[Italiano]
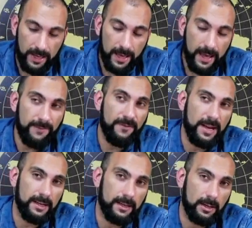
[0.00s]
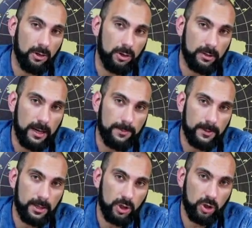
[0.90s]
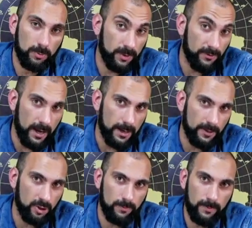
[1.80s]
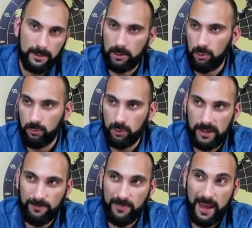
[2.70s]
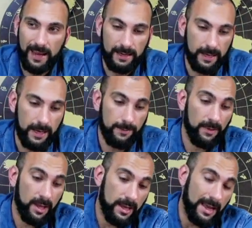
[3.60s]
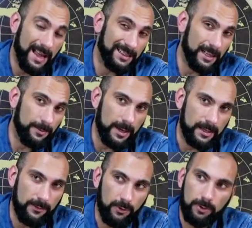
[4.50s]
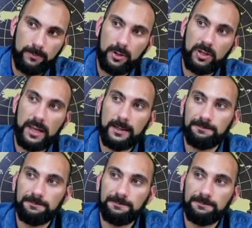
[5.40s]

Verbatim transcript: e venderlo tramite Shopify maggiormente oppure eBay e altre piattaforme, ok?